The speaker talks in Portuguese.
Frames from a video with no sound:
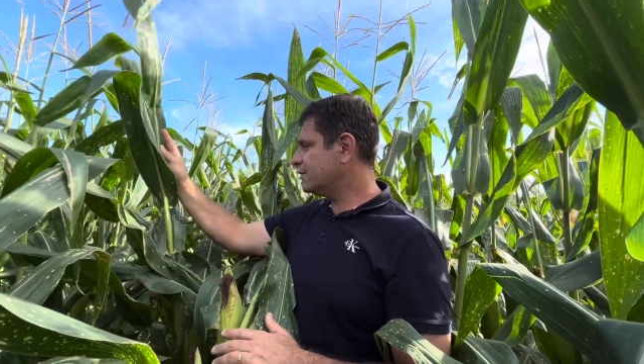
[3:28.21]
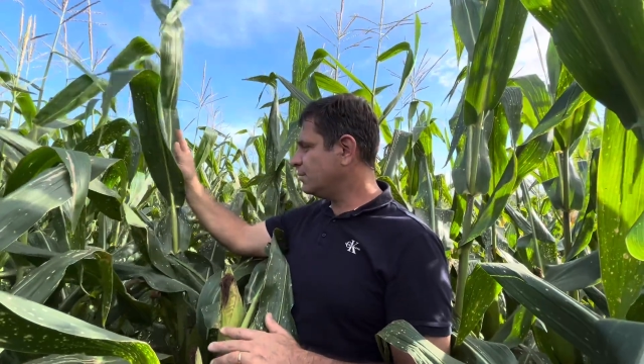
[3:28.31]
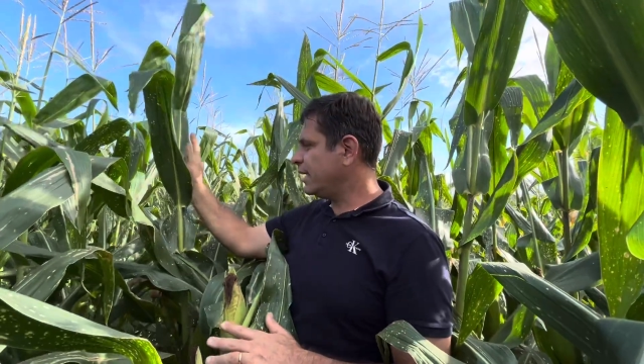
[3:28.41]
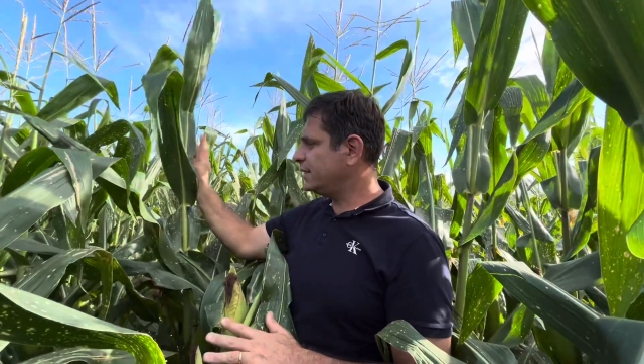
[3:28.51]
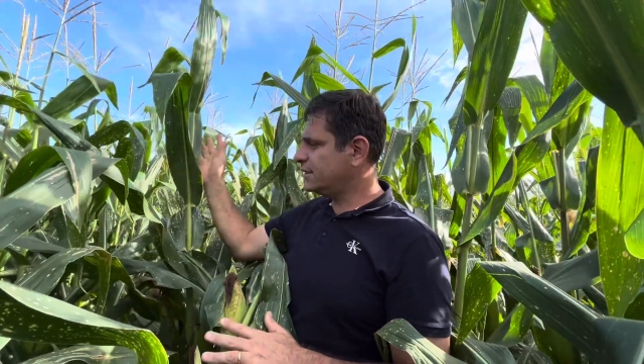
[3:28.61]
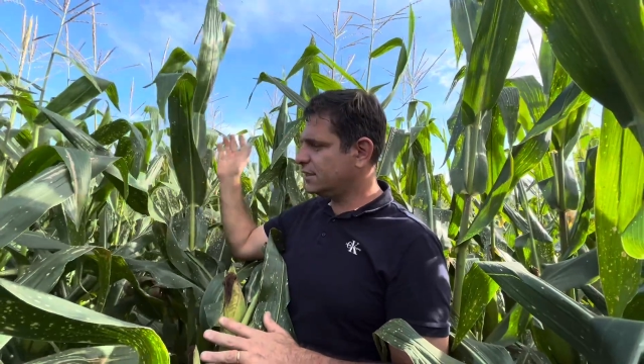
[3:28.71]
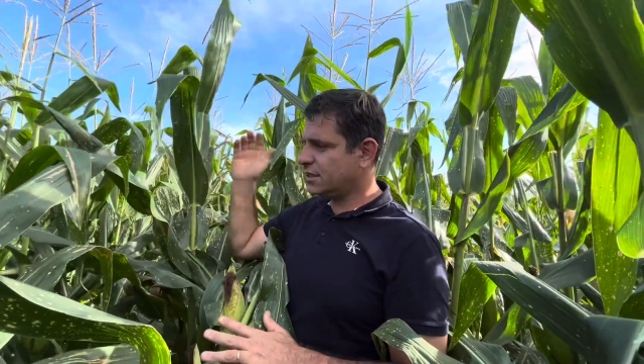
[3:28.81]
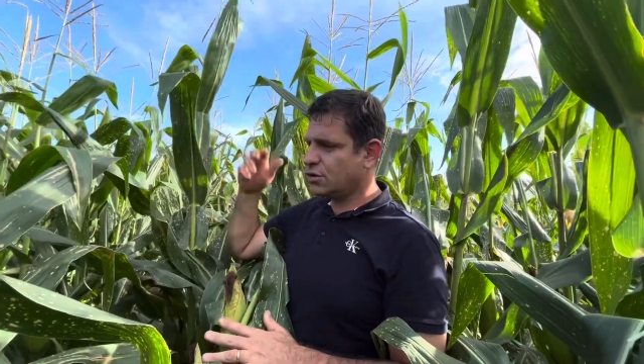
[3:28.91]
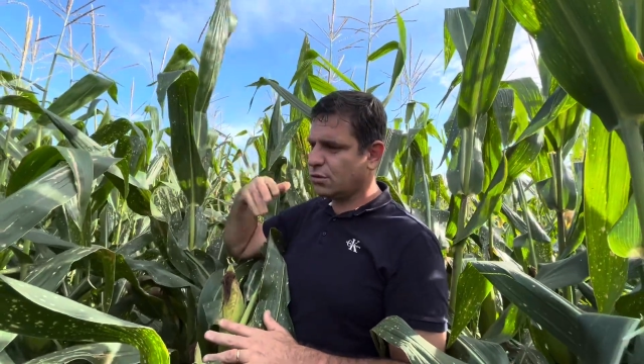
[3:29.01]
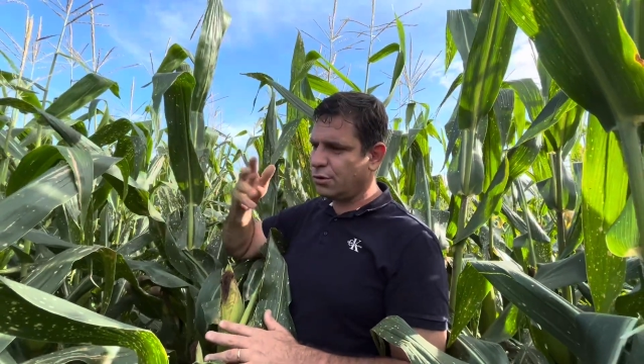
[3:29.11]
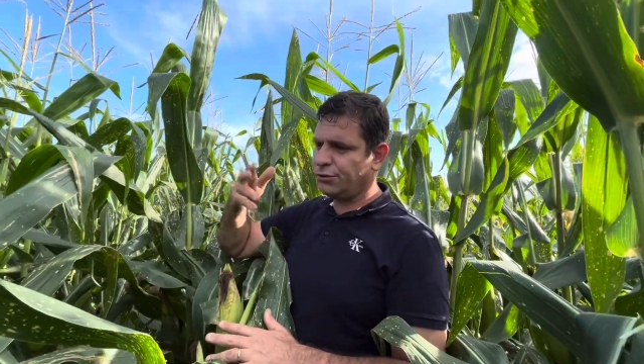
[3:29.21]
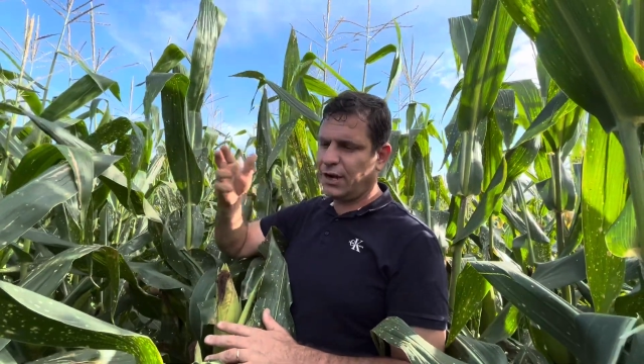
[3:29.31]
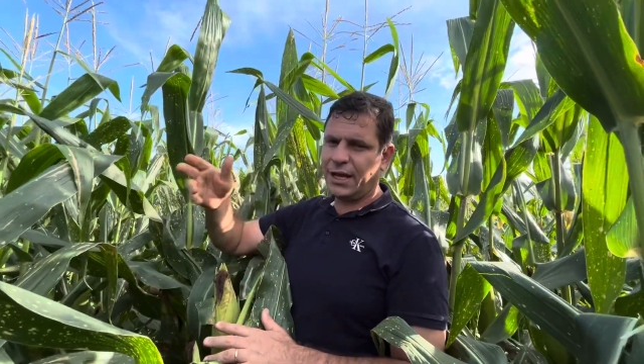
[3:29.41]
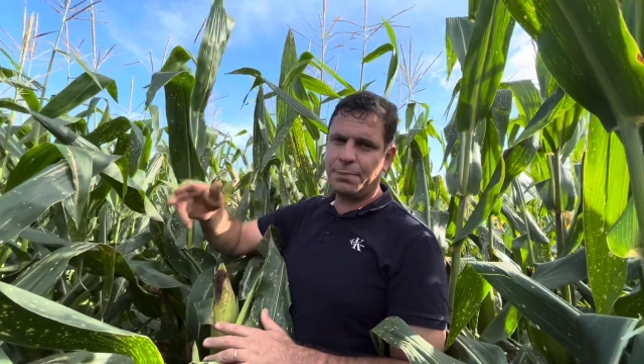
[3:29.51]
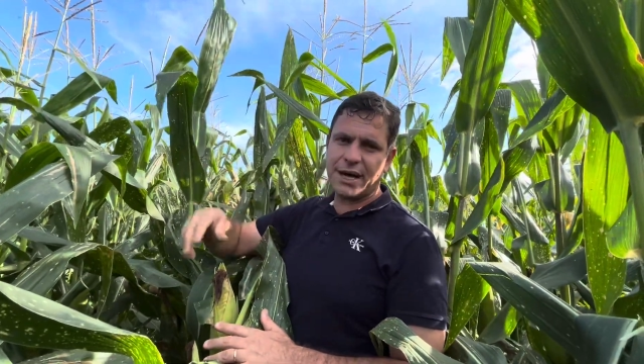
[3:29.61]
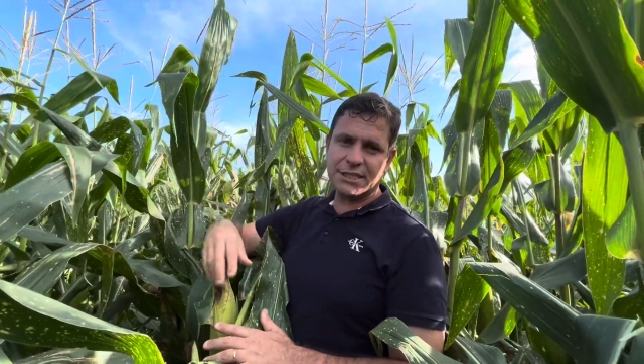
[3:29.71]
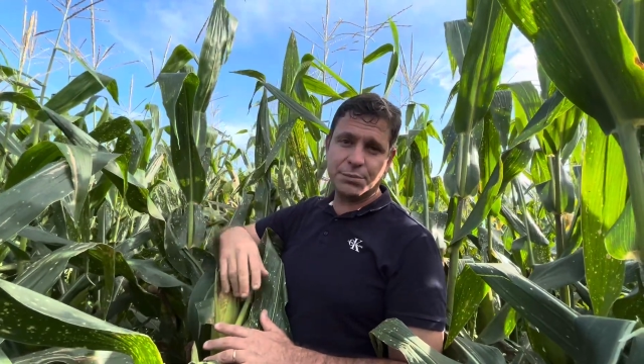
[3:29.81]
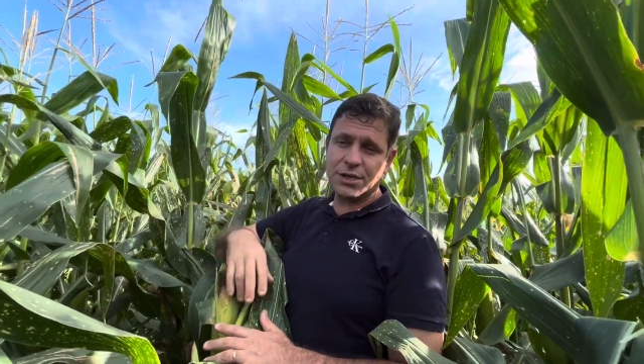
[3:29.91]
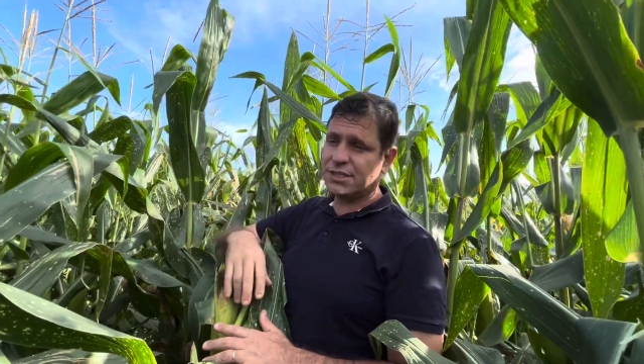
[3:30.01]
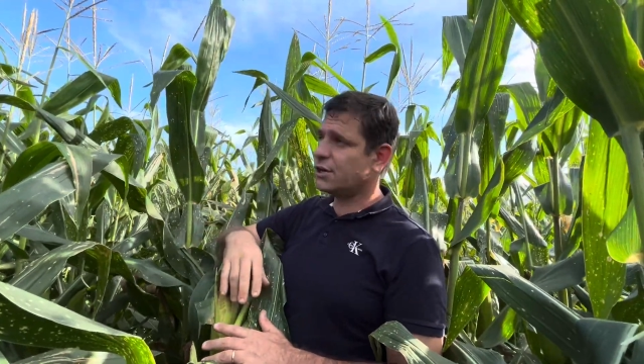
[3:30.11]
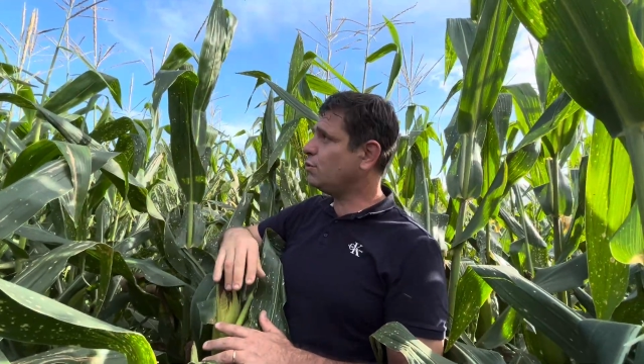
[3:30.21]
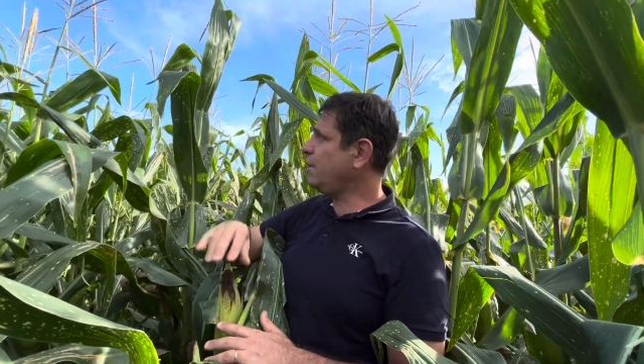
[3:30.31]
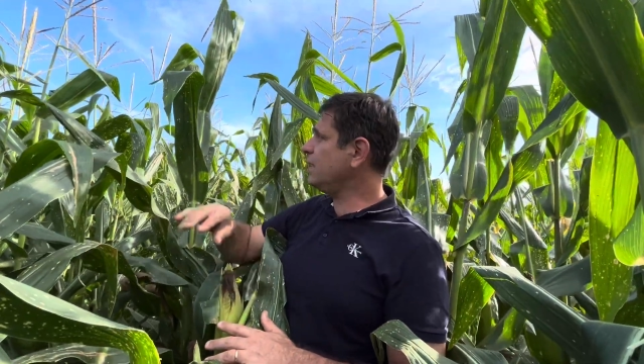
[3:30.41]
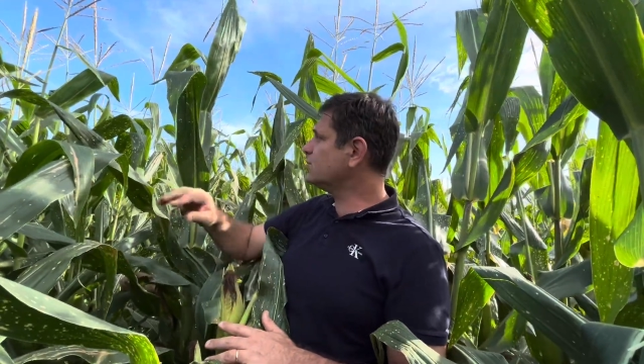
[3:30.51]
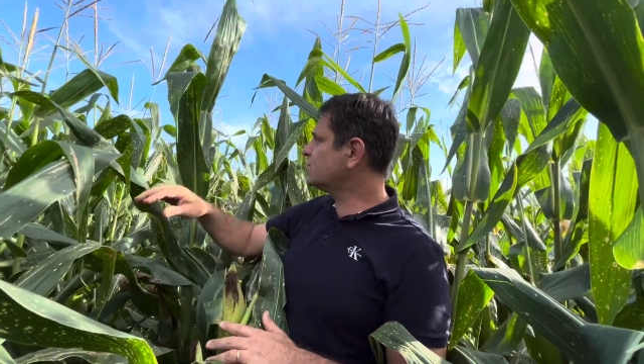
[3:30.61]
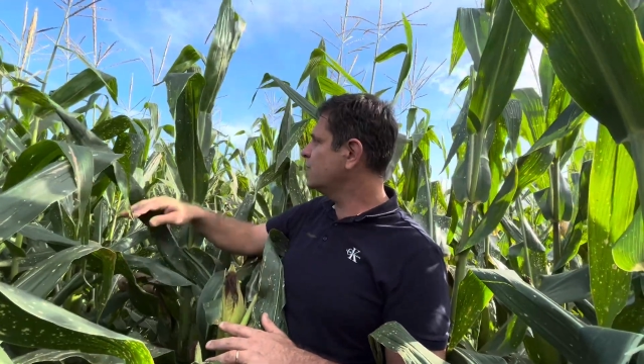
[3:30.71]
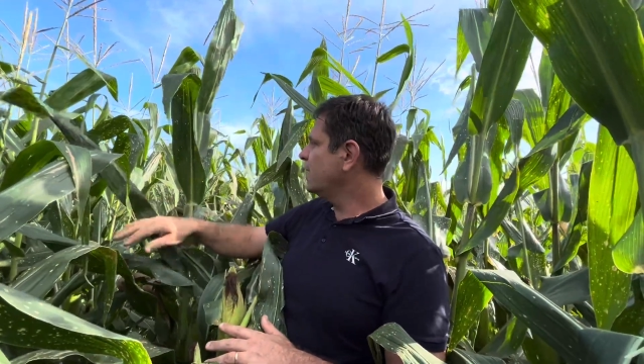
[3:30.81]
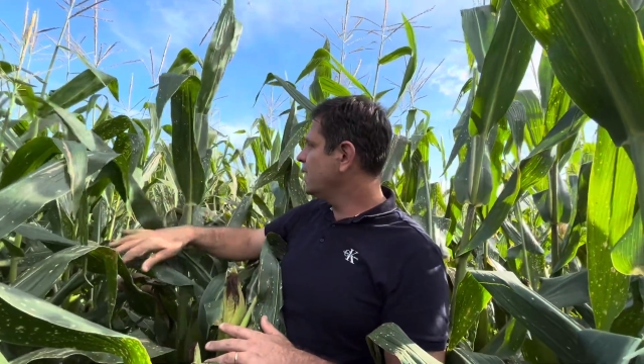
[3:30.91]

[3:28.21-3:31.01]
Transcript: Tomar a decisão, como eu falei, passa por esses argumentos.